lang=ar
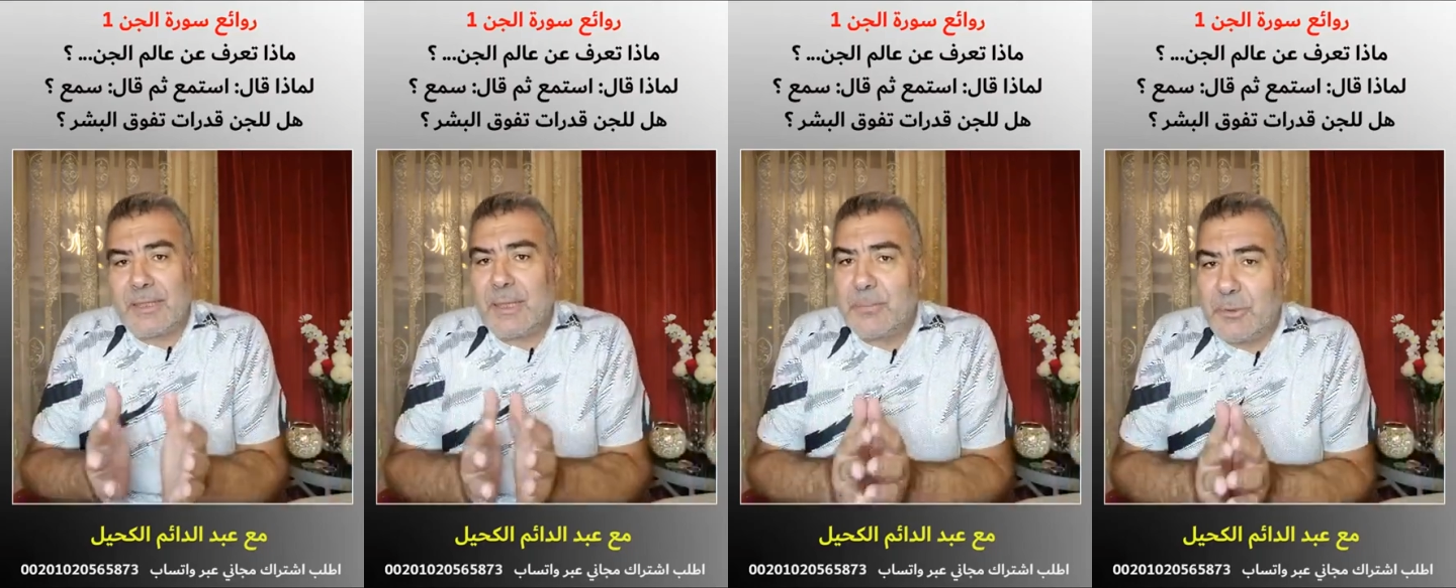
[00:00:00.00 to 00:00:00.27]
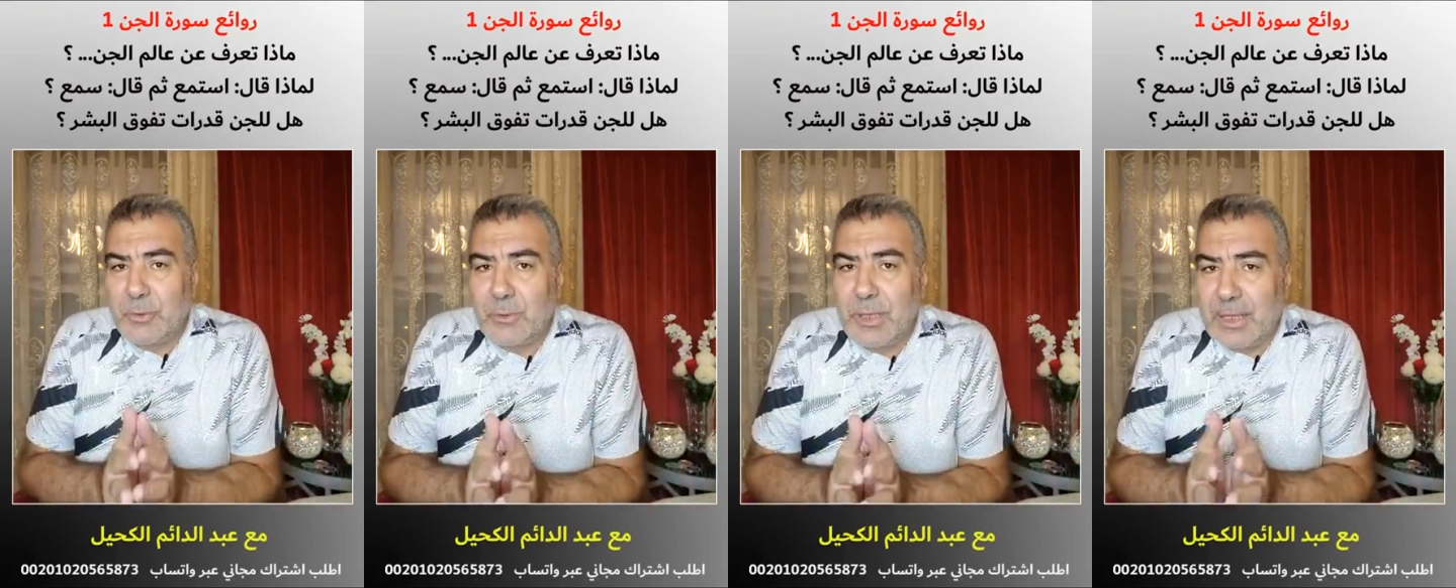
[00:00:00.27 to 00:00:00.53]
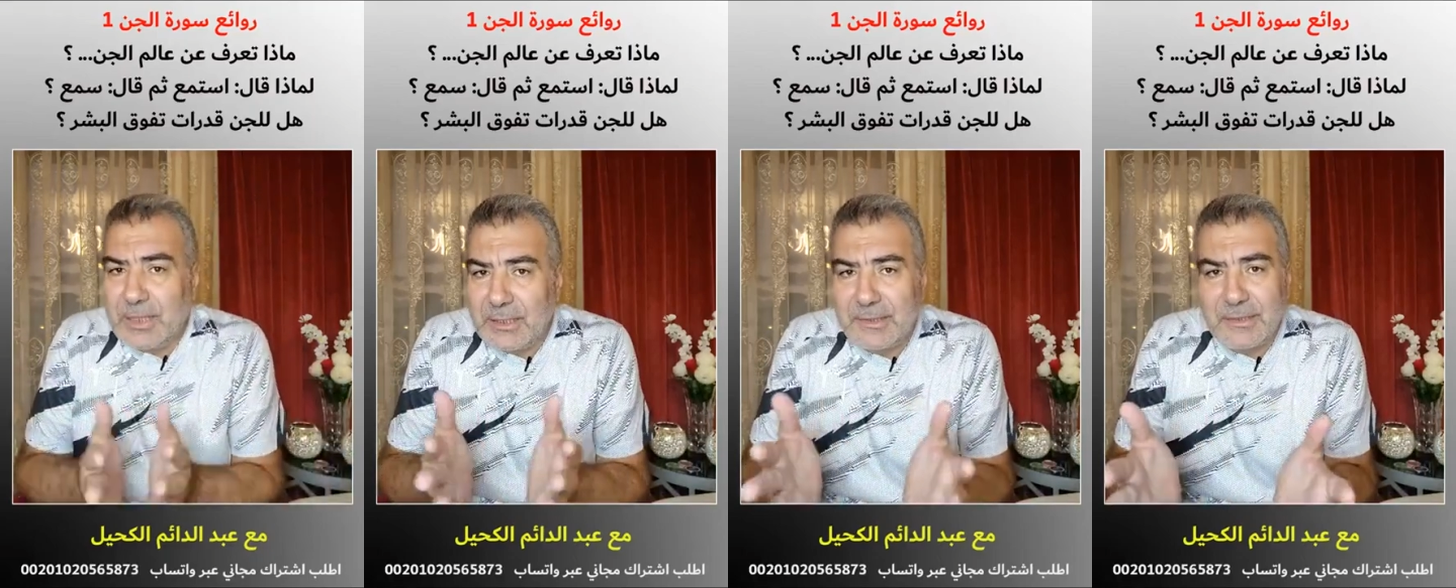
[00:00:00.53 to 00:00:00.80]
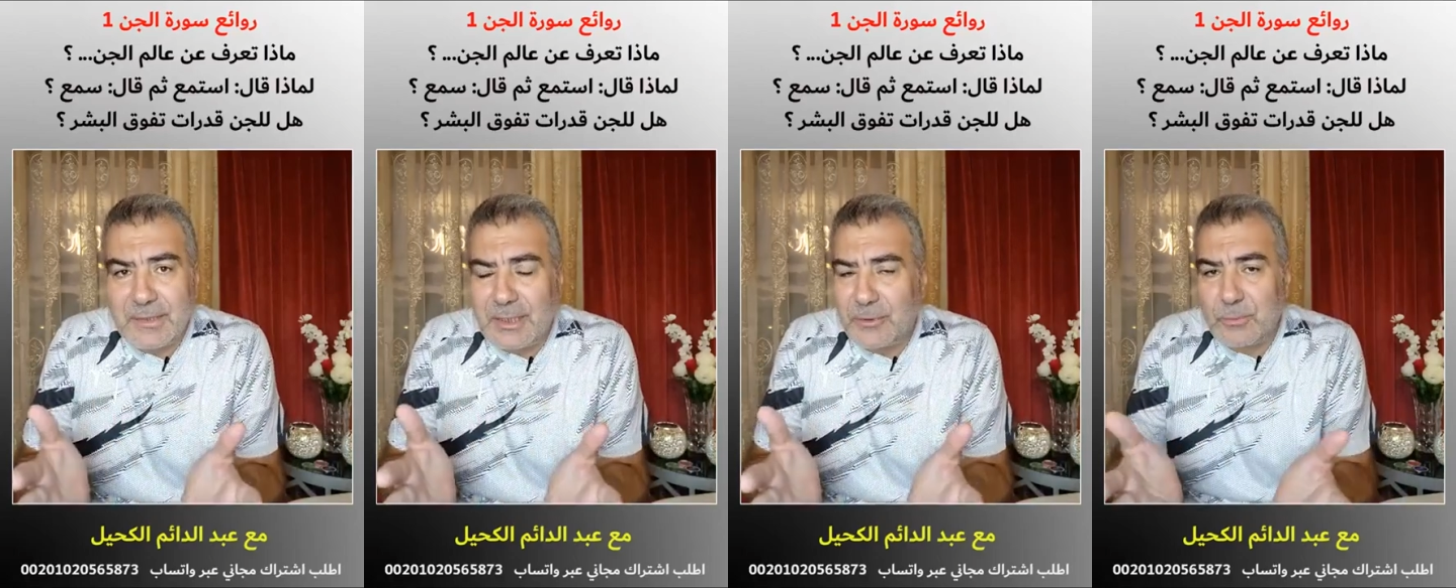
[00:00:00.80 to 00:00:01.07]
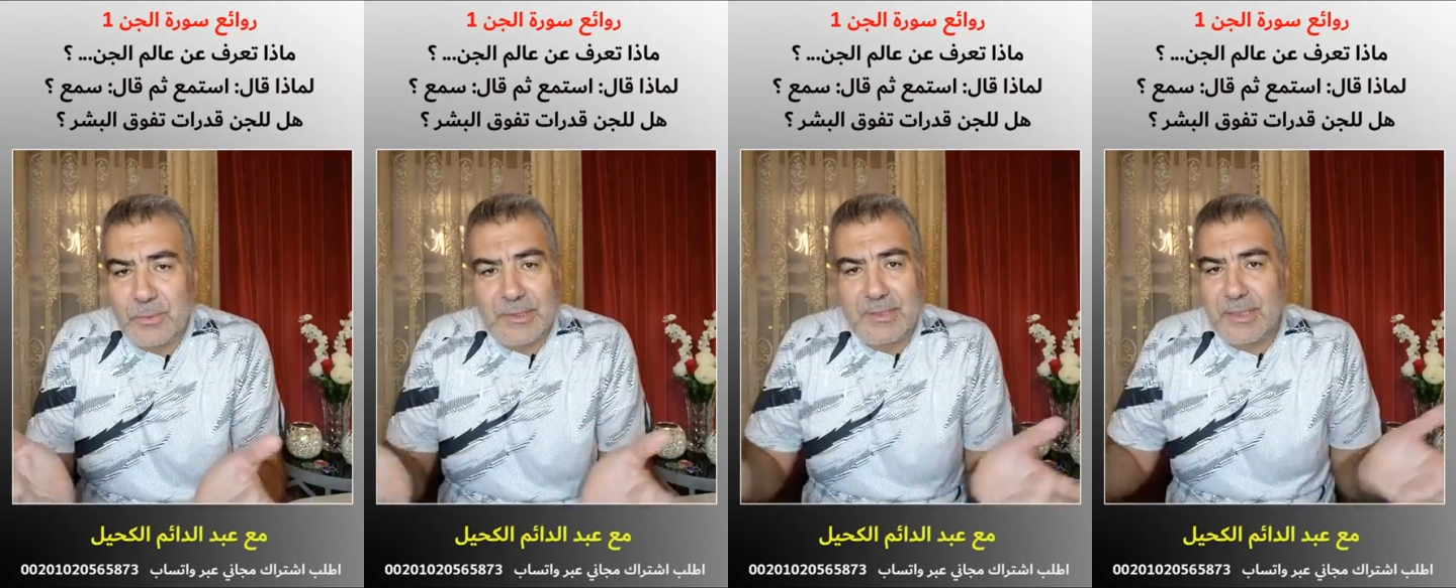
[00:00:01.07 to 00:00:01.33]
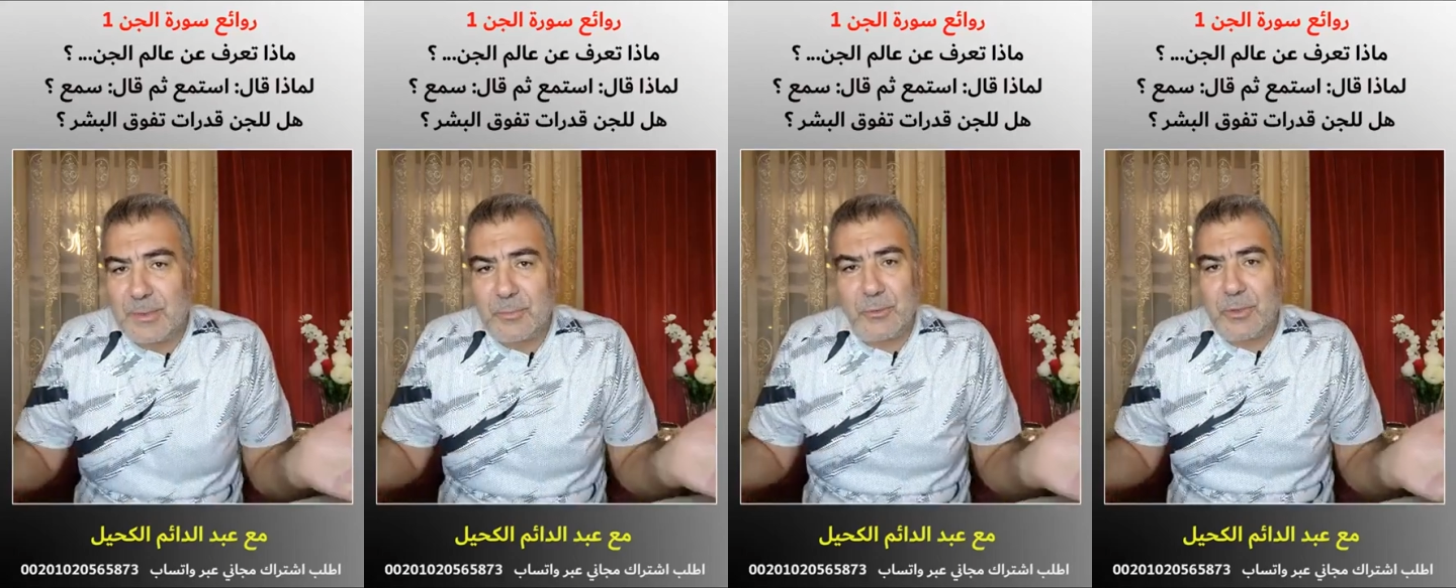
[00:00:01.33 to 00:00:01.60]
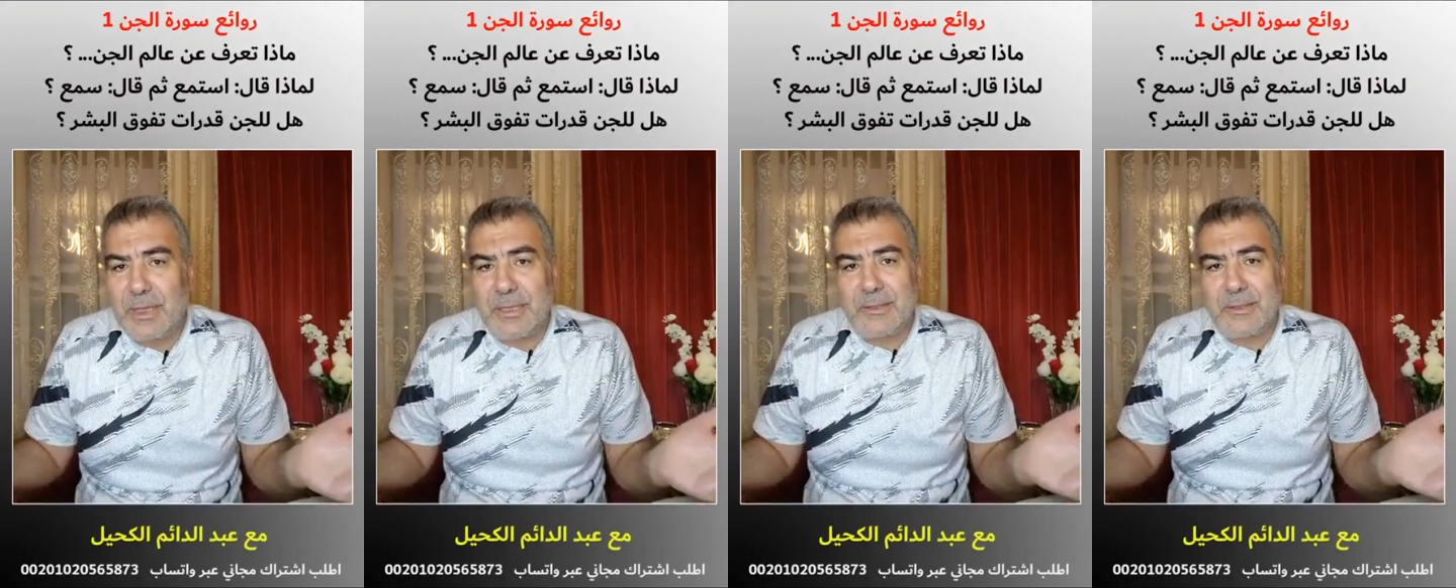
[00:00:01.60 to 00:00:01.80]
نبينا عليه الصلاة والسلام كل